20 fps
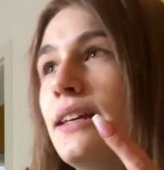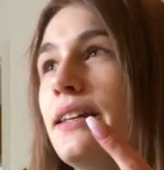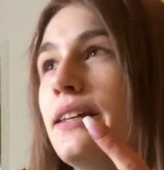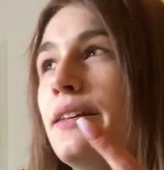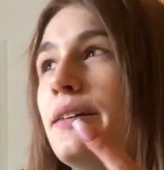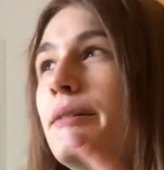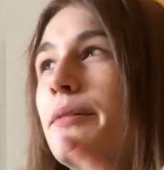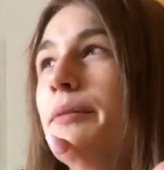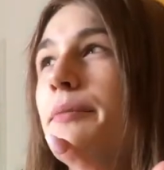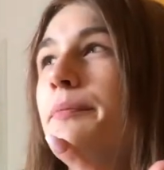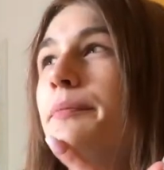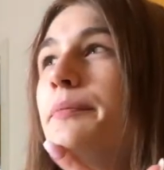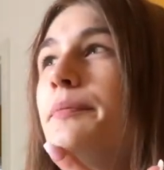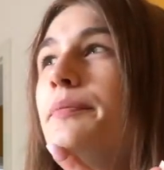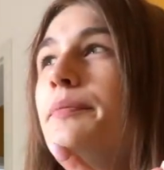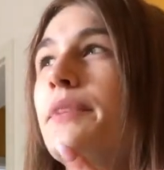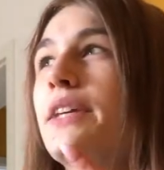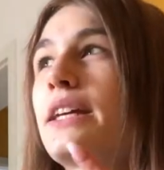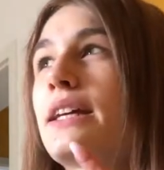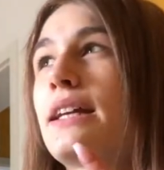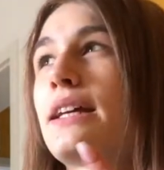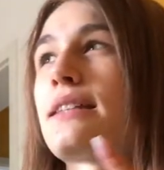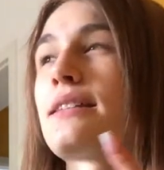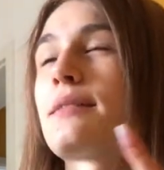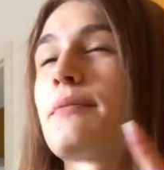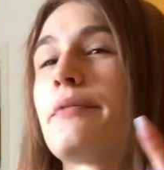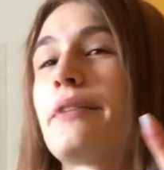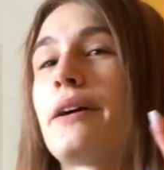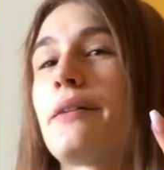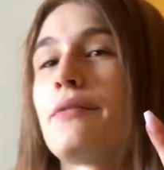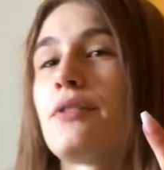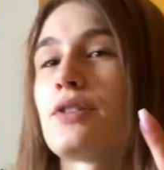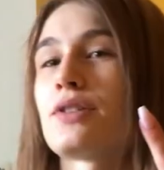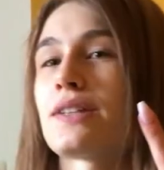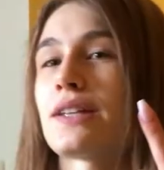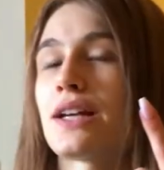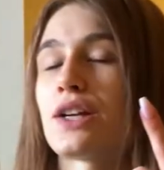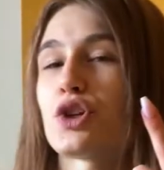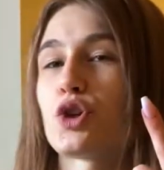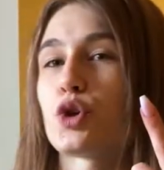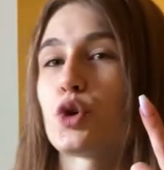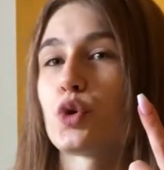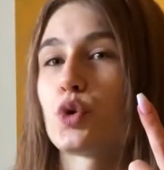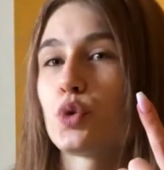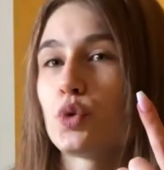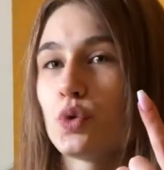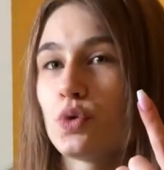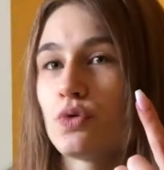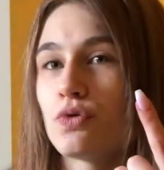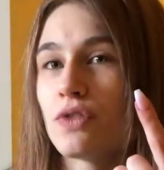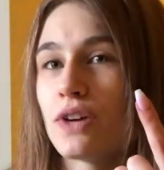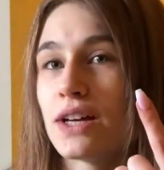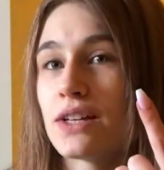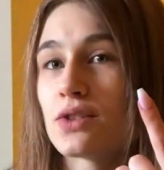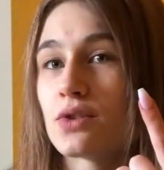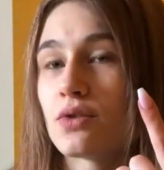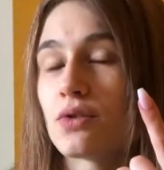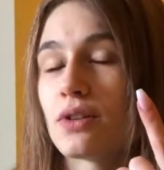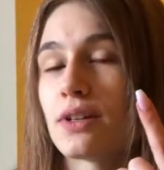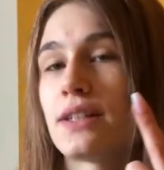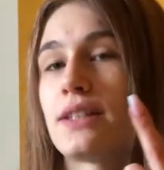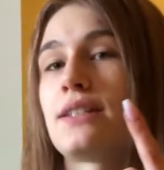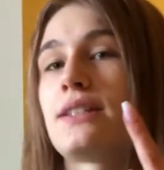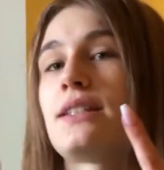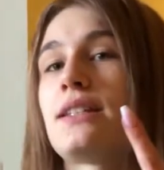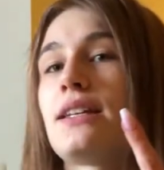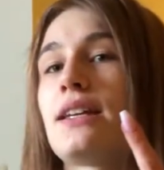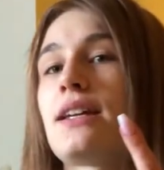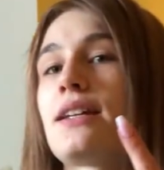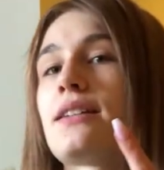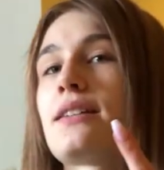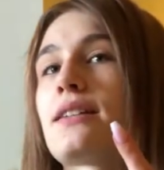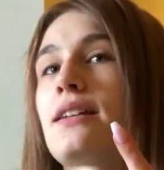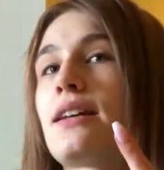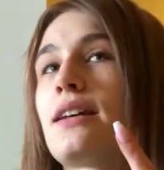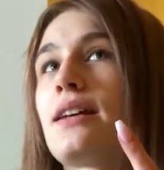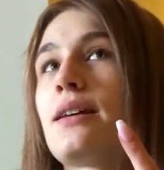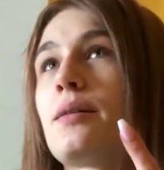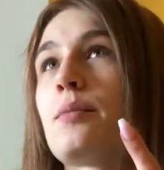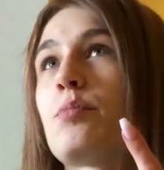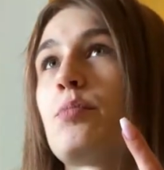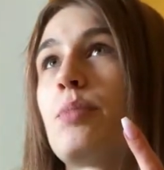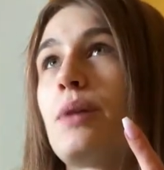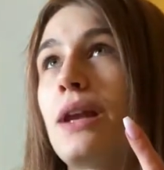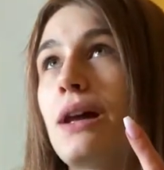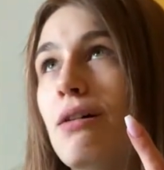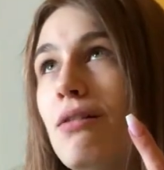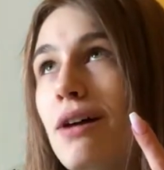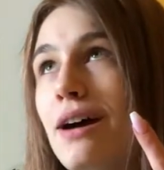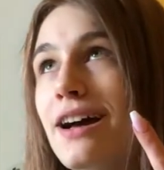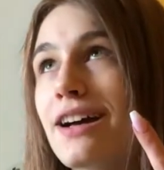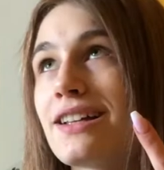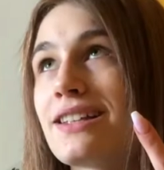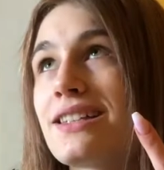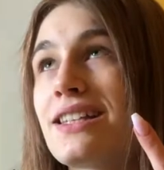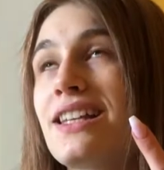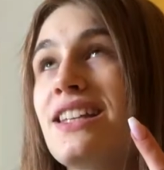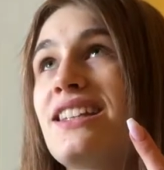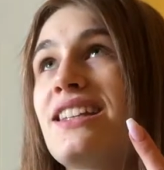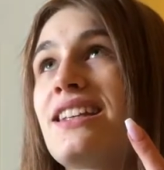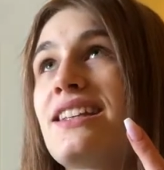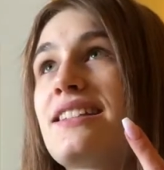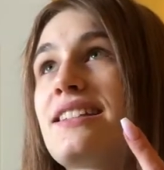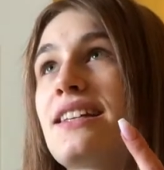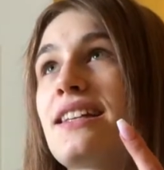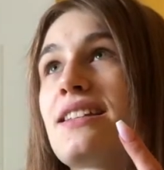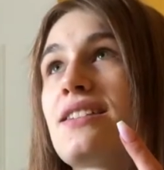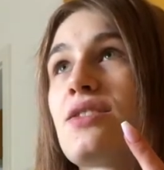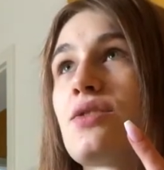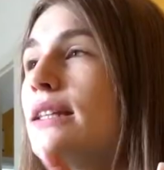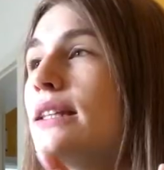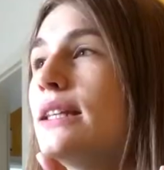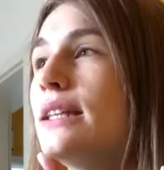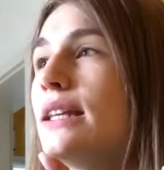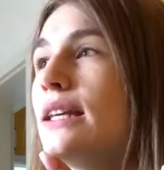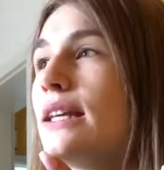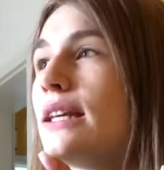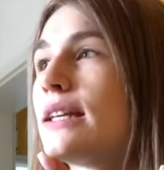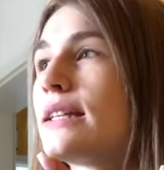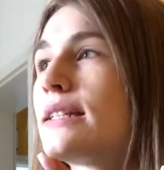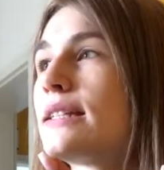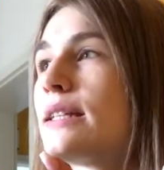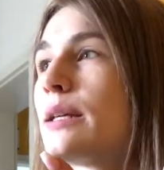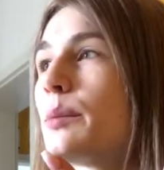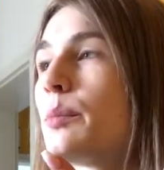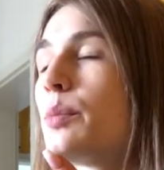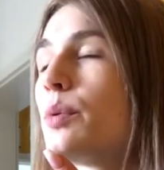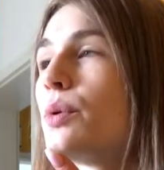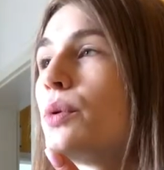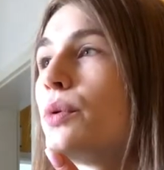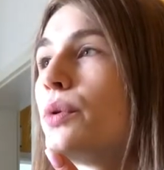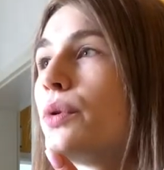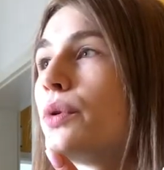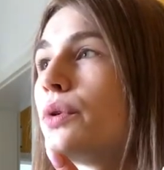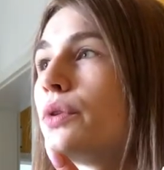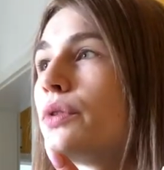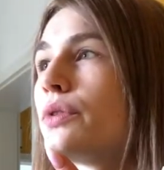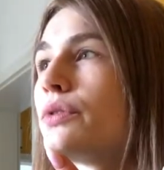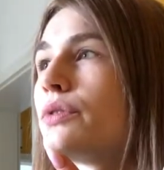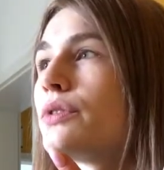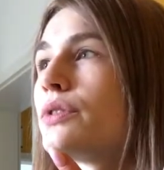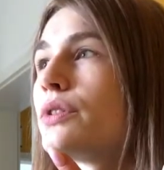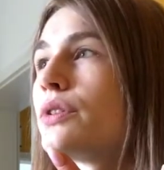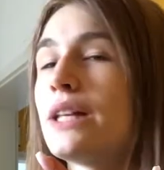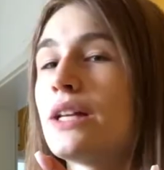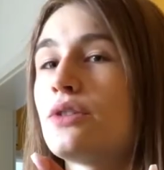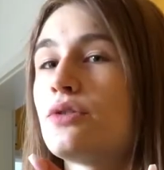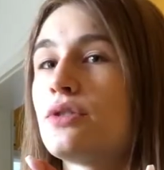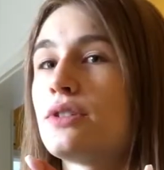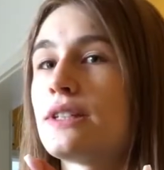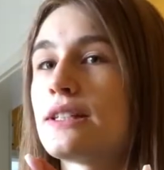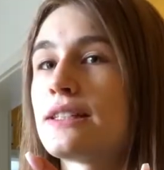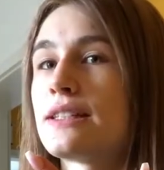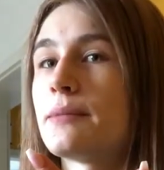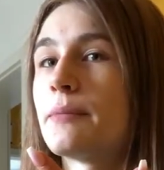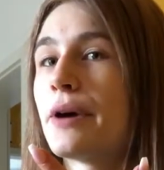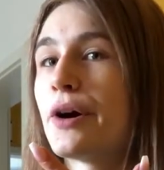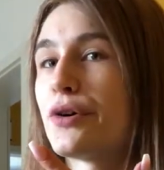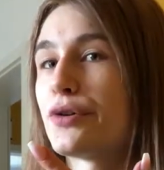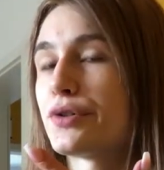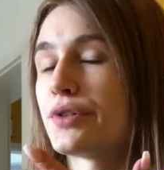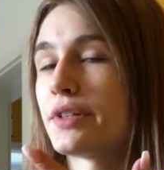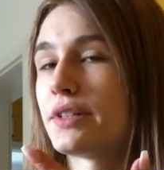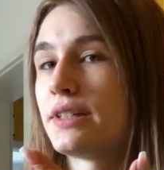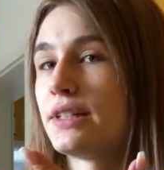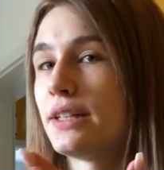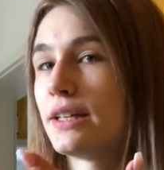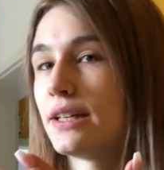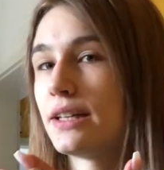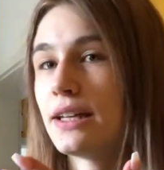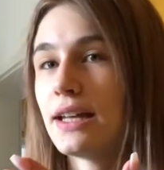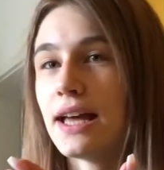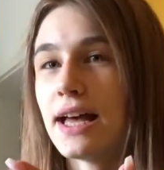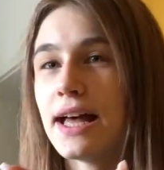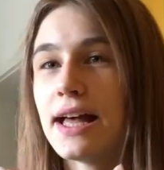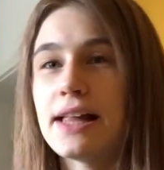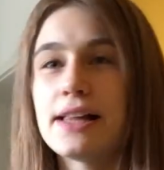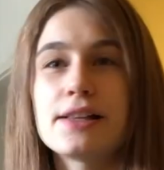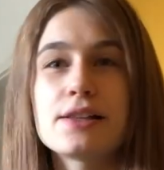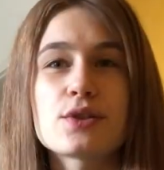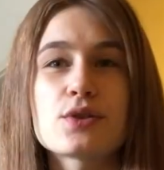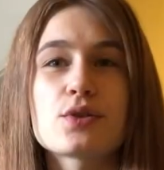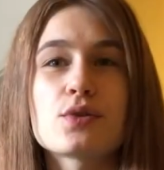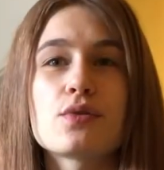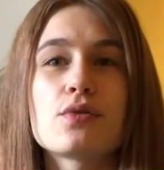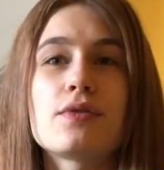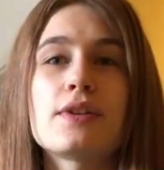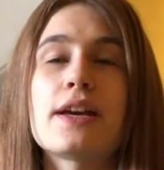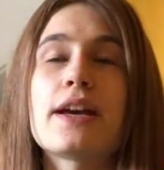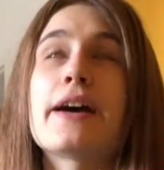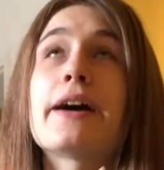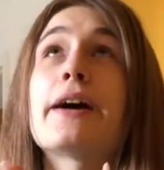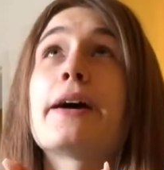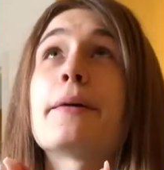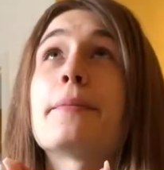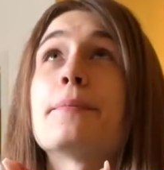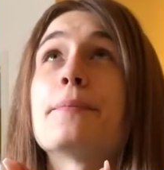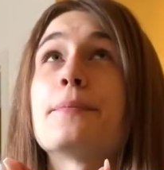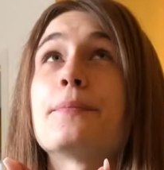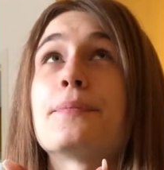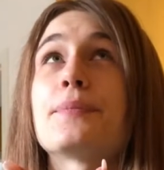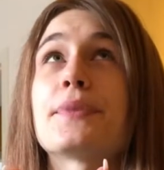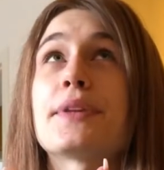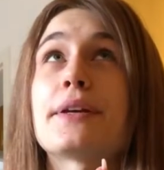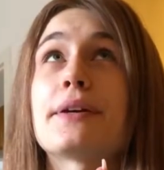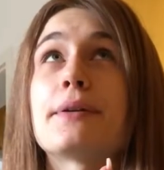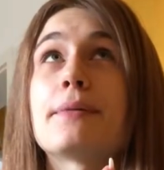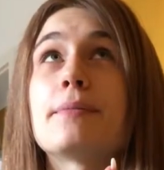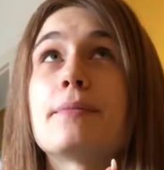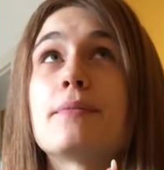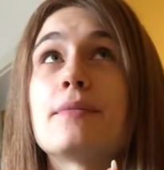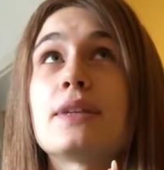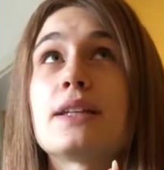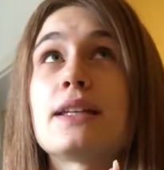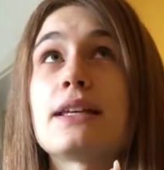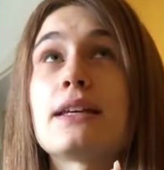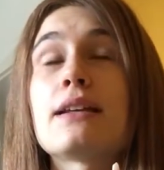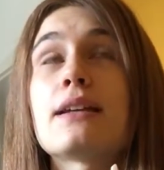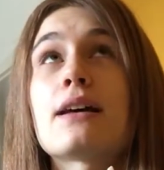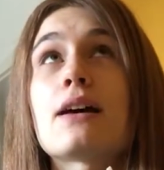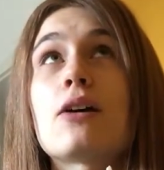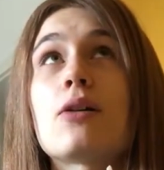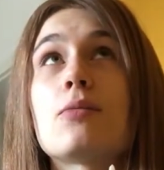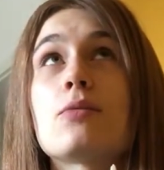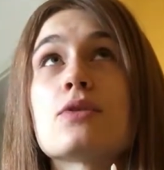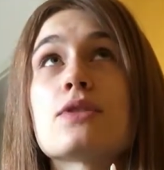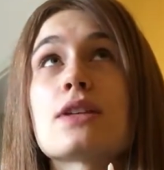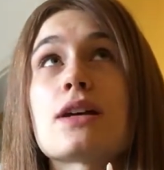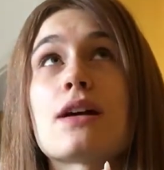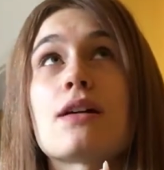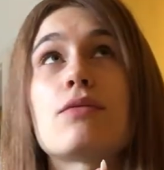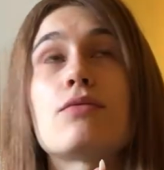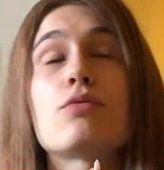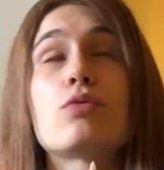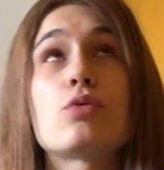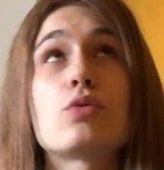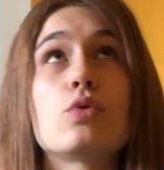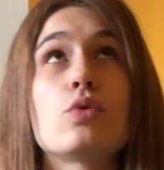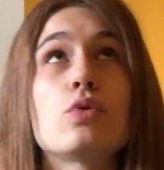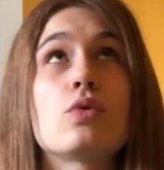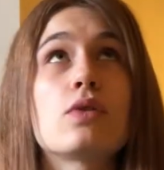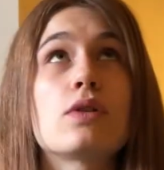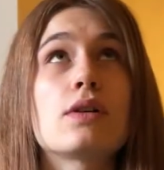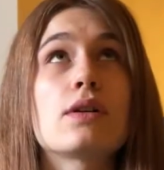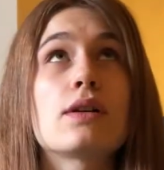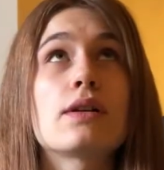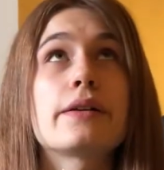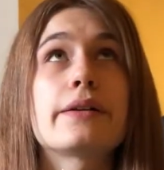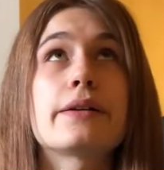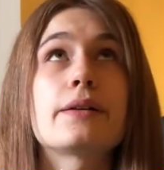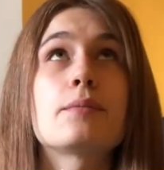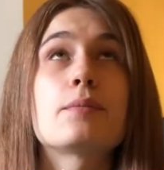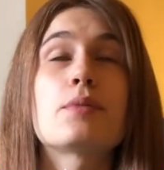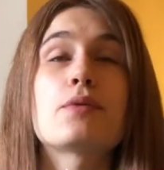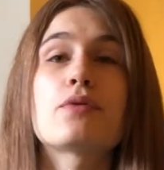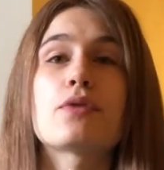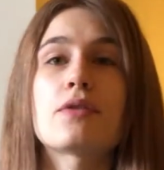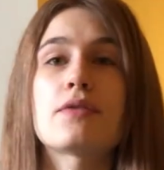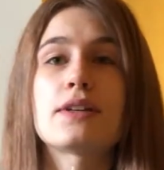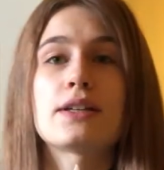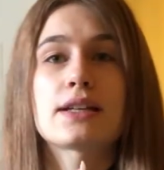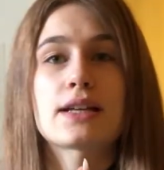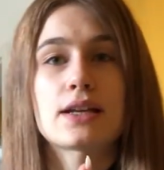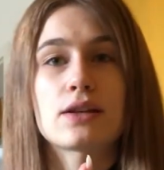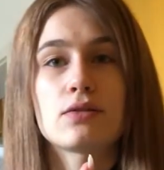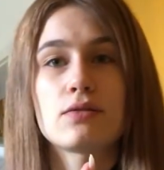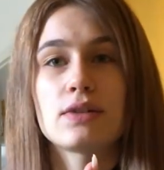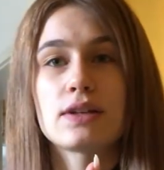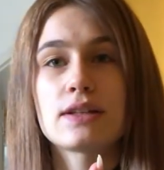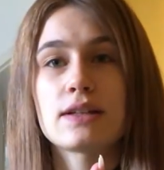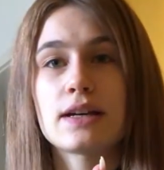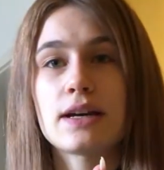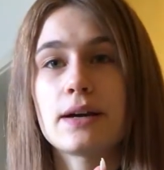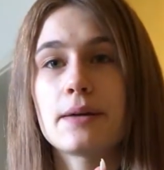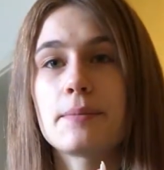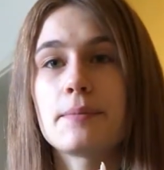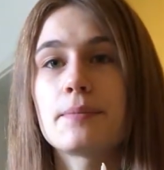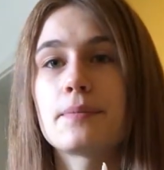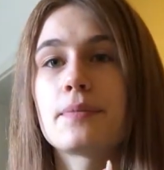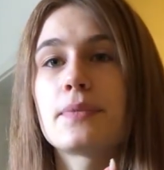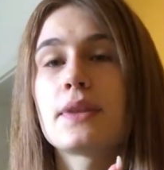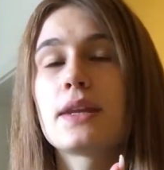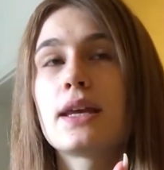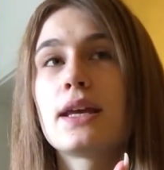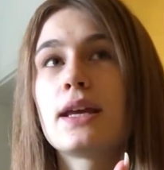Im Kinderzimmer haben wir uns an grün-weiß orientiert, äh, blaue Akzente gesetzt. Nächster Punkt, natürlich das Thema Aussortieren. Also wir haben ähm, jeden Raum unserer Wohnung, äh, bevor wir ihn renoviert haben,